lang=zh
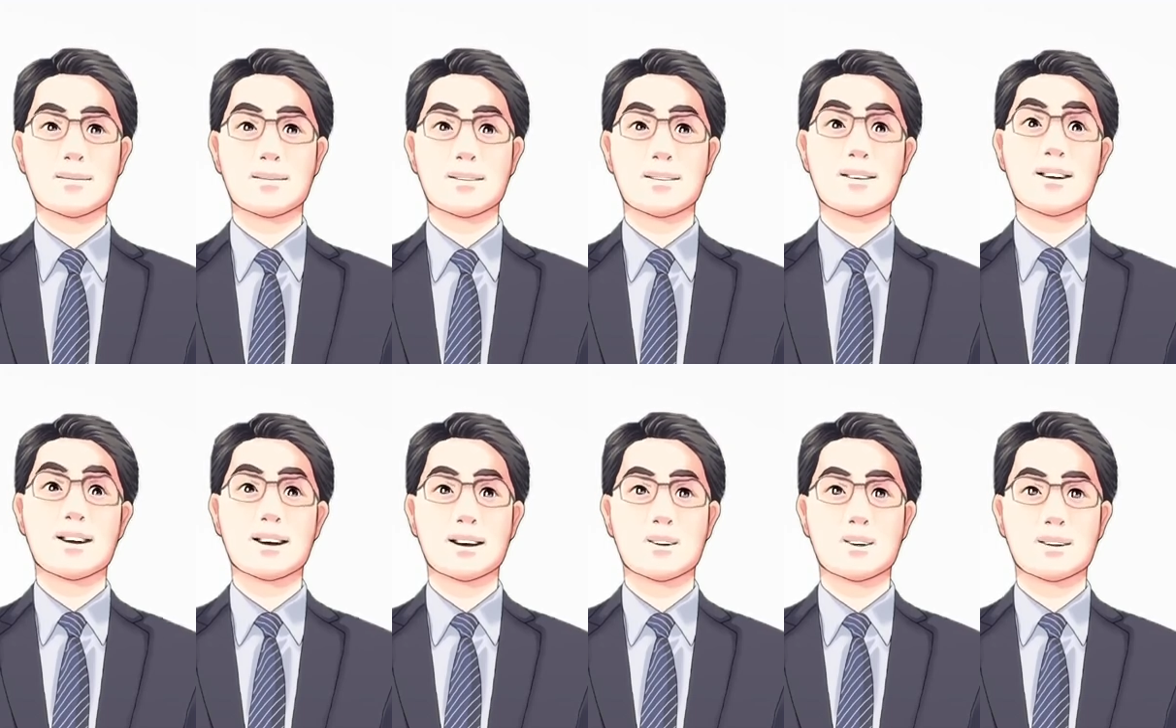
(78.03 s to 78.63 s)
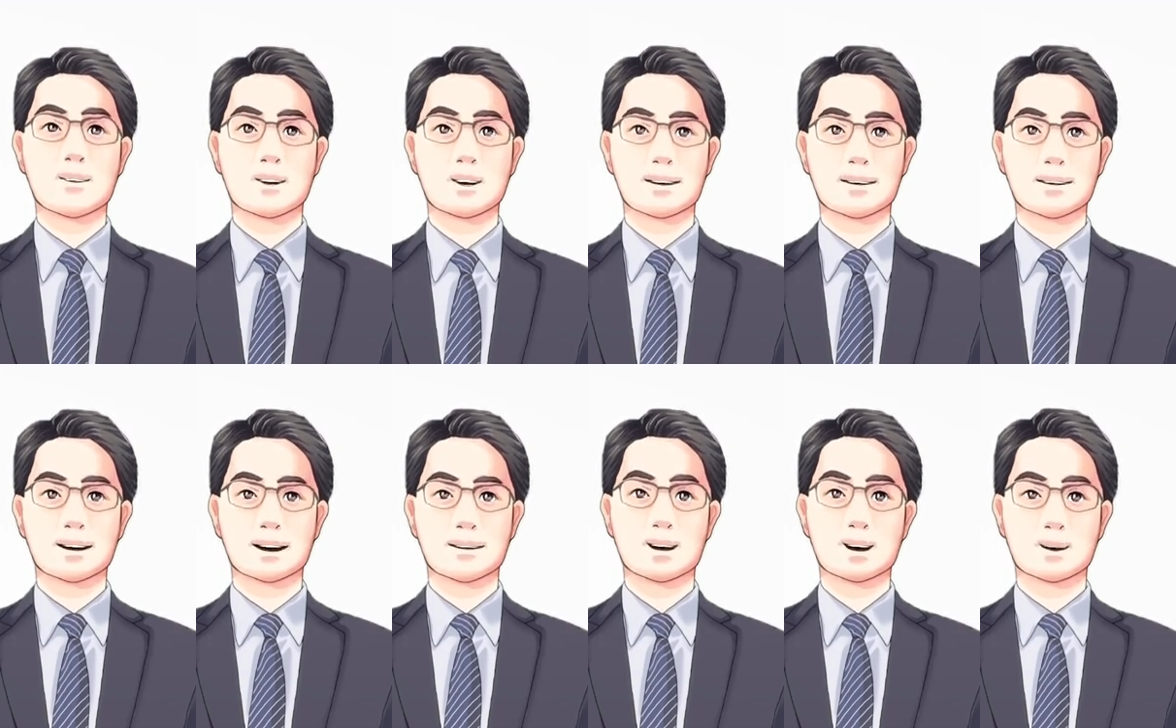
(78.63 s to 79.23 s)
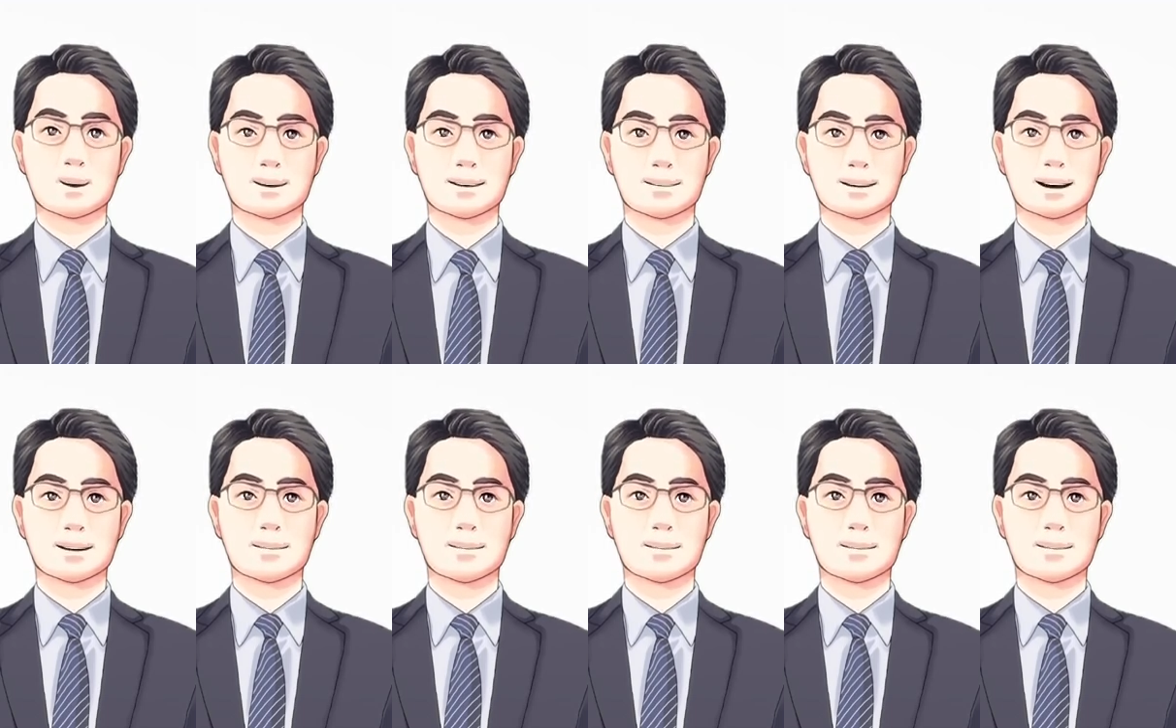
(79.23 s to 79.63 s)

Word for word: 三是取回交易凭